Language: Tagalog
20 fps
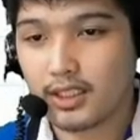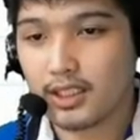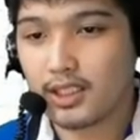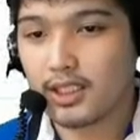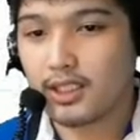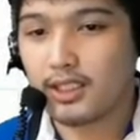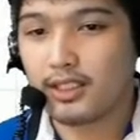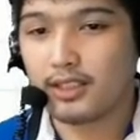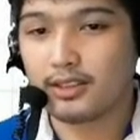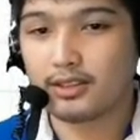
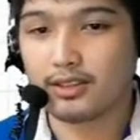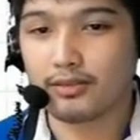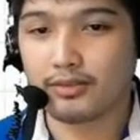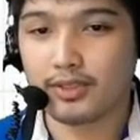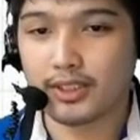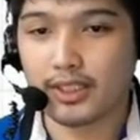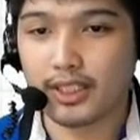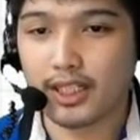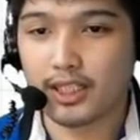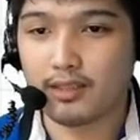yung sa
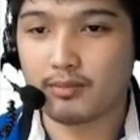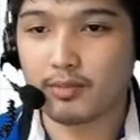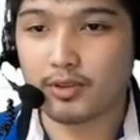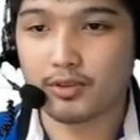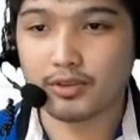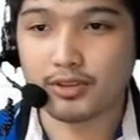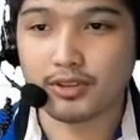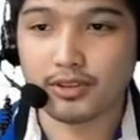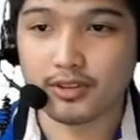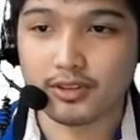vertical
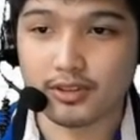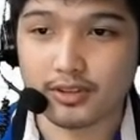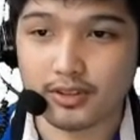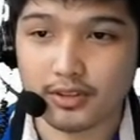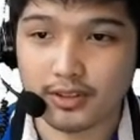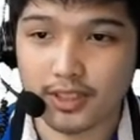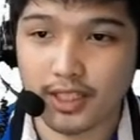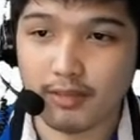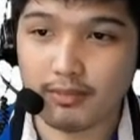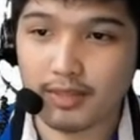motion. So,
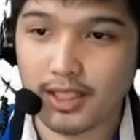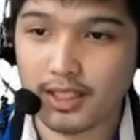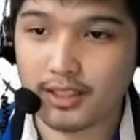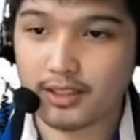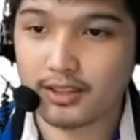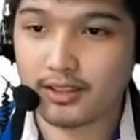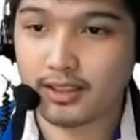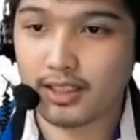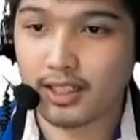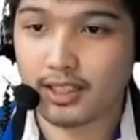same lang
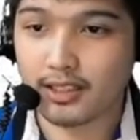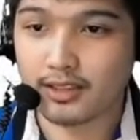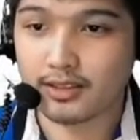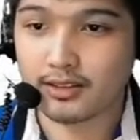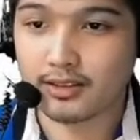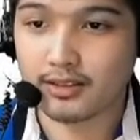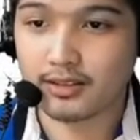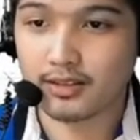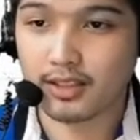yun, guys, no?